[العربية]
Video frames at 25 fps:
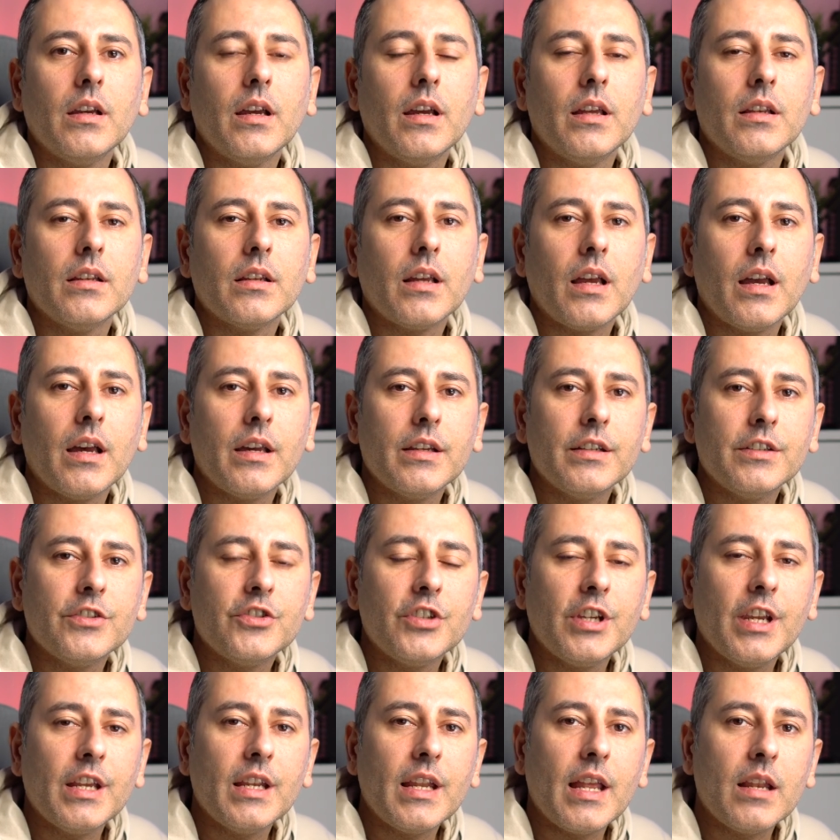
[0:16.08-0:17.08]

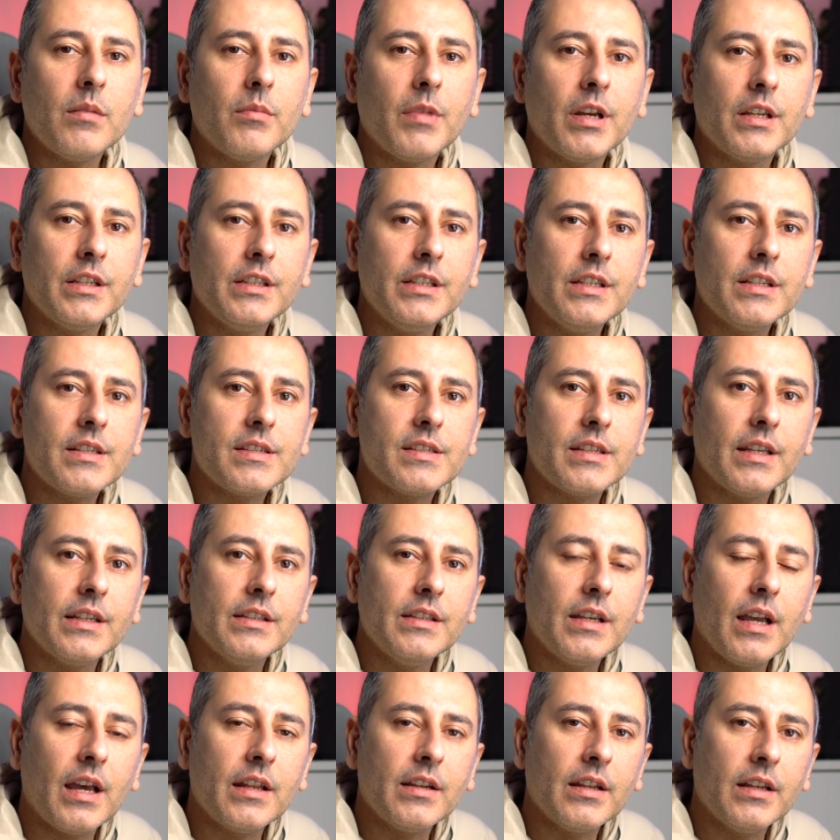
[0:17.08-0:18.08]
الخارجية الألمانية
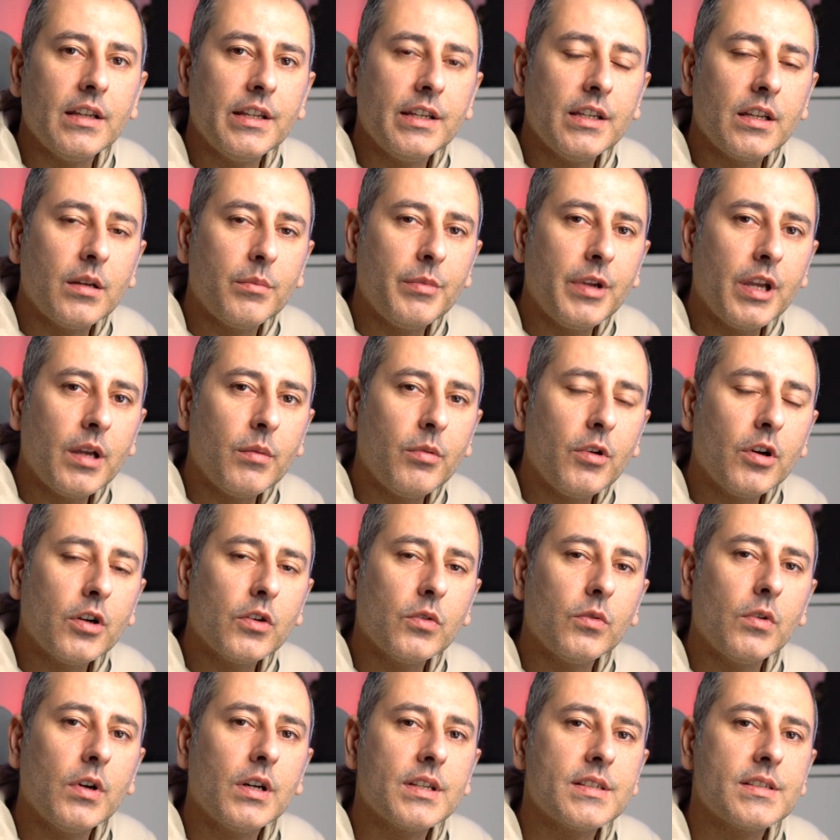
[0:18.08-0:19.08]
السيدة أنالينا بيربوك
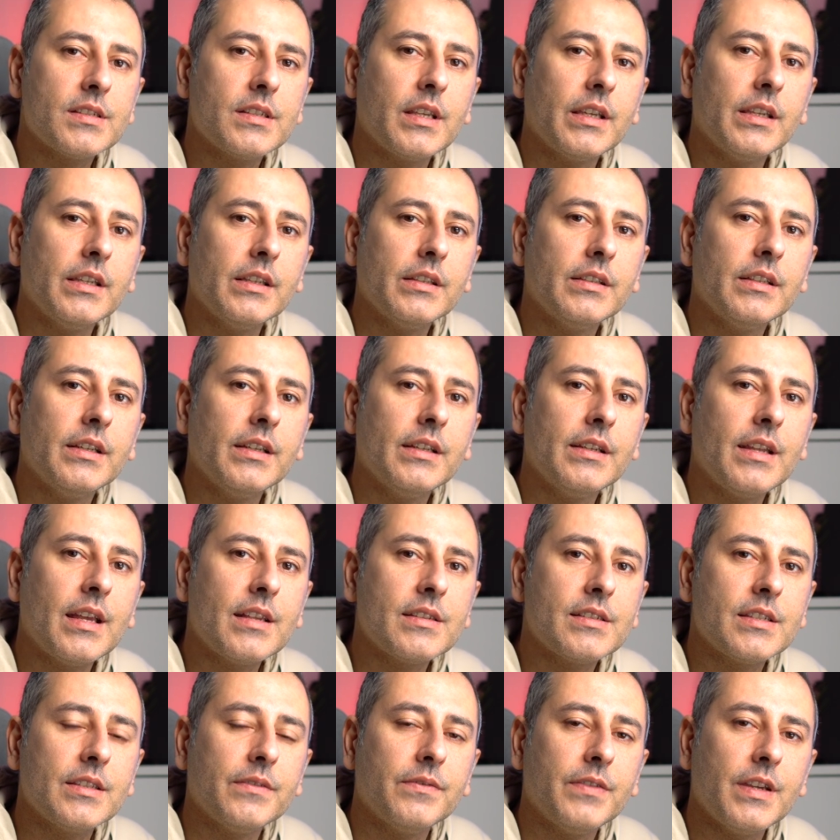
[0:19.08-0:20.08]
والسيدة
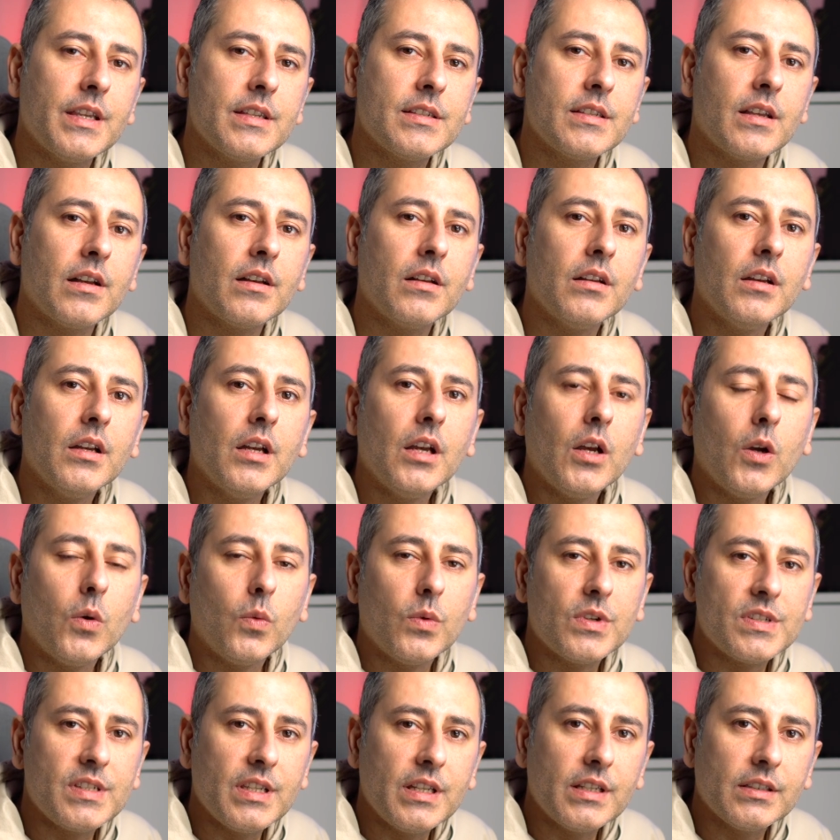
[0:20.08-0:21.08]
نانسي فيزا
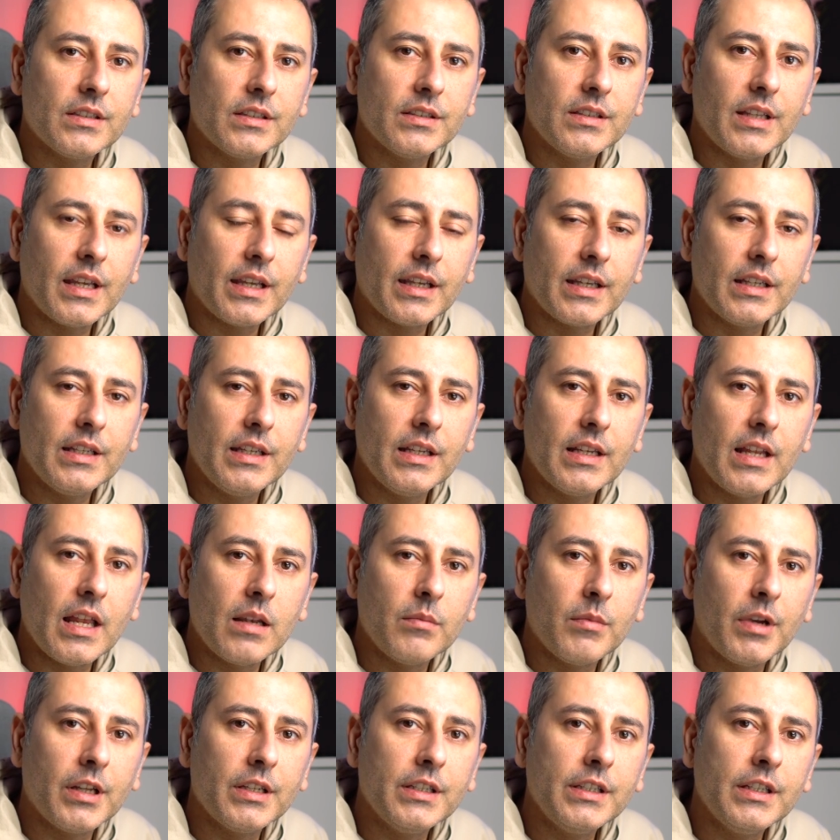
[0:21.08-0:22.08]
وزيرة الداخلية
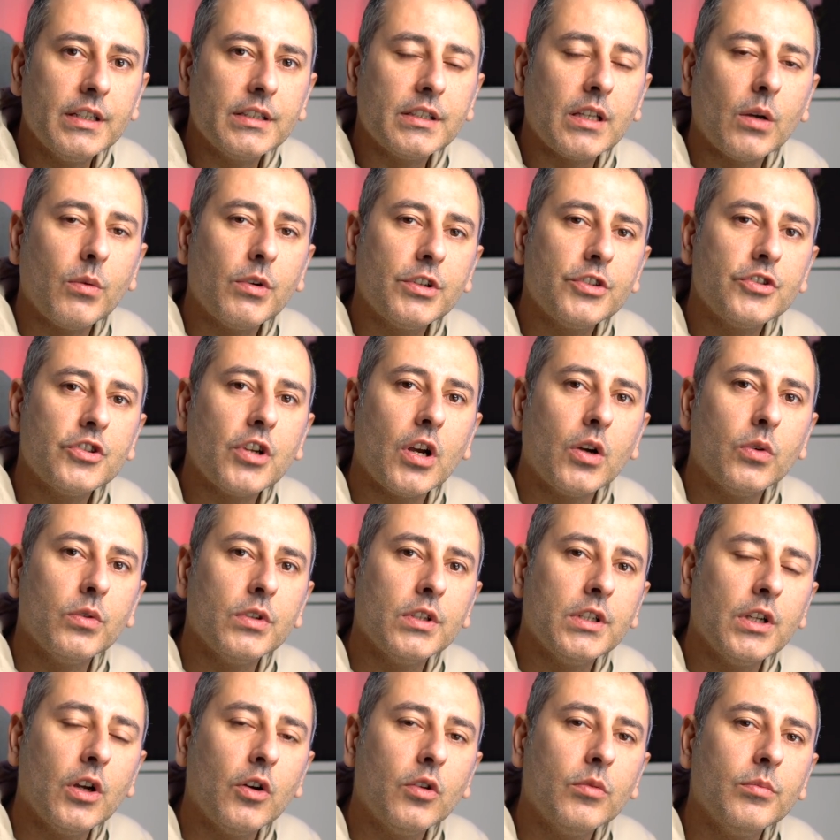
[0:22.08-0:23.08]
الألمانية توجهوا
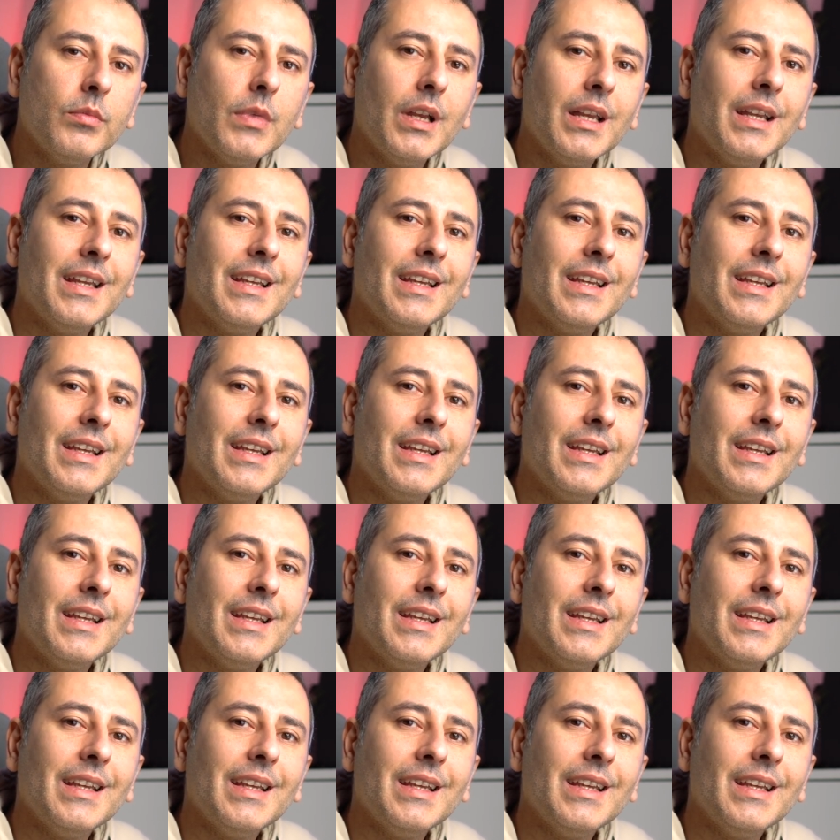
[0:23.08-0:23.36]
اليوم